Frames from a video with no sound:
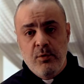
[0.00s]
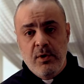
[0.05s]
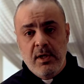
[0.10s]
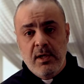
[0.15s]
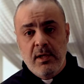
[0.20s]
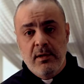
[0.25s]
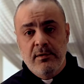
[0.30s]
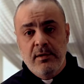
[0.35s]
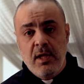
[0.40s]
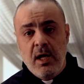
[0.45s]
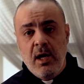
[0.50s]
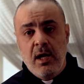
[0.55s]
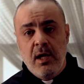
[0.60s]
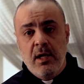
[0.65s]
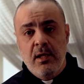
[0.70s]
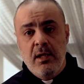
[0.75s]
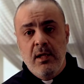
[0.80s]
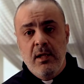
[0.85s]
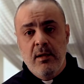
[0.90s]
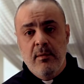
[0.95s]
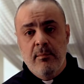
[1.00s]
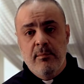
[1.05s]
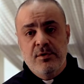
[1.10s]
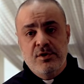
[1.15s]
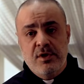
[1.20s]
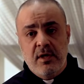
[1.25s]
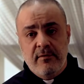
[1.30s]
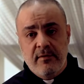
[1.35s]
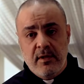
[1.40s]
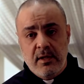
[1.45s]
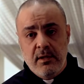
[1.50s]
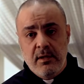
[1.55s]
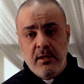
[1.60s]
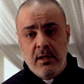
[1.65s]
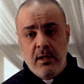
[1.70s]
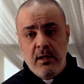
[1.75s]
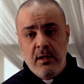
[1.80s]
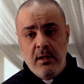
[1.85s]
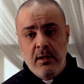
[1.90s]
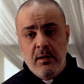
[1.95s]
إيانا نضحي
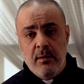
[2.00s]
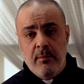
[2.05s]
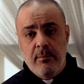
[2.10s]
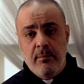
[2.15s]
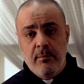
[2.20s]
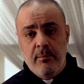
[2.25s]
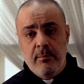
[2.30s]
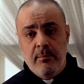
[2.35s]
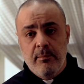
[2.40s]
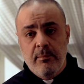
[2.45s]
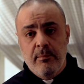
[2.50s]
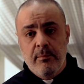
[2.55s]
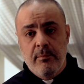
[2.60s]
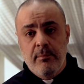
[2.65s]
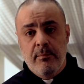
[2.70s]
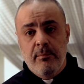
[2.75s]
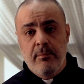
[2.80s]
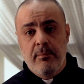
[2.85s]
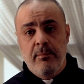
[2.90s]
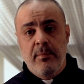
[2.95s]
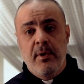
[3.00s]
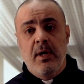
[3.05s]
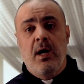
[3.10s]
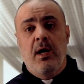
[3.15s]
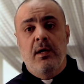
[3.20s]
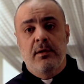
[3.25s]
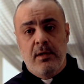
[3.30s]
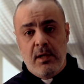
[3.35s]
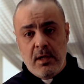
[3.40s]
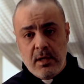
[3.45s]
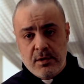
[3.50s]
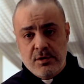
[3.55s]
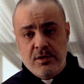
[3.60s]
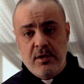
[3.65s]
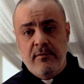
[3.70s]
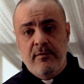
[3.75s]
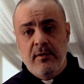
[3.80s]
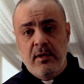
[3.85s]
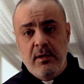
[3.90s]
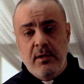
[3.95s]
بجسدنا بأعضاء
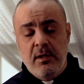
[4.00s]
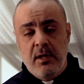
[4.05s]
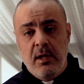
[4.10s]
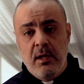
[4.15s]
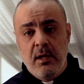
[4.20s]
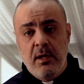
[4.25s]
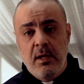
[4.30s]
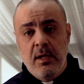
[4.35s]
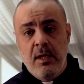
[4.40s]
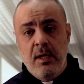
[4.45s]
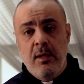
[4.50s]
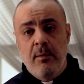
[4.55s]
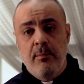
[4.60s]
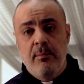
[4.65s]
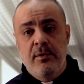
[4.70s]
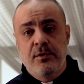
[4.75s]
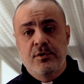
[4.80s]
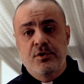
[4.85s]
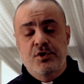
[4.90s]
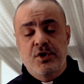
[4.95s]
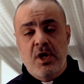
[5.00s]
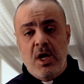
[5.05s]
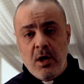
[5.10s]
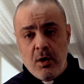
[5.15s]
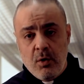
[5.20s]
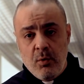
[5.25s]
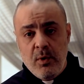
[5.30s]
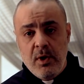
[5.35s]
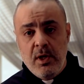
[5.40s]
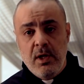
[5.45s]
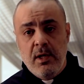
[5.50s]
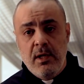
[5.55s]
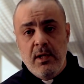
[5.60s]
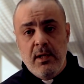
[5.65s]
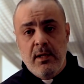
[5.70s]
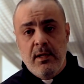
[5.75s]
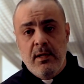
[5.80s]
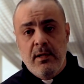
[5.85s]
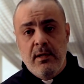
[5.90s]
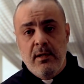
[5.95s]
جسدنا بالشهوة
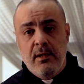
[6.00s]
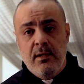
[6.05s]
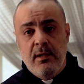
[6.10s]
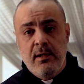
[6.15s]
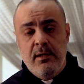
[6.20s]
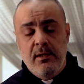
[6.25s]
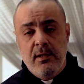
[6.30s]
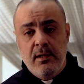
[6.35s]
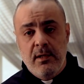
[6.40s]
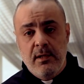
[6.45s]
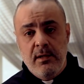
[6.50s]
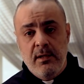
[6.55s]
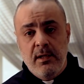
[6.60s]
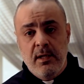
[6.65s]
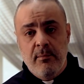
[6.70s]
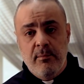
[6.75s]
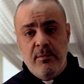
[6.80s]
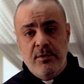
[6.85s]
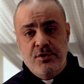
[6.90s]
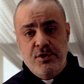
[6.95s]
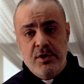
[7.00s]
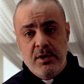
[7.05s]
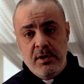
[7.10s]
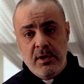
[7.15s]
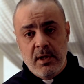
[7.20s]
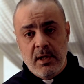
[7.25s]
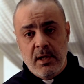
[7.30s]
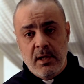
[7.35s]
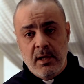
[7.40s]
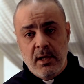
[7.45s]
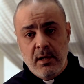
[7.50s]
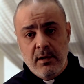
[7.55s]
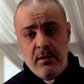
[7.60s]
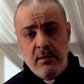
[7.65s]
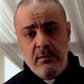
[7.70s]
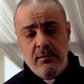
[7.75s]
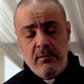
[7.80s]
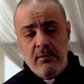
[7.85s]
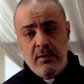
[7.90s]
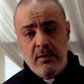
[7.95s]
اللي, اللي هي أيام بتشدنا للأرض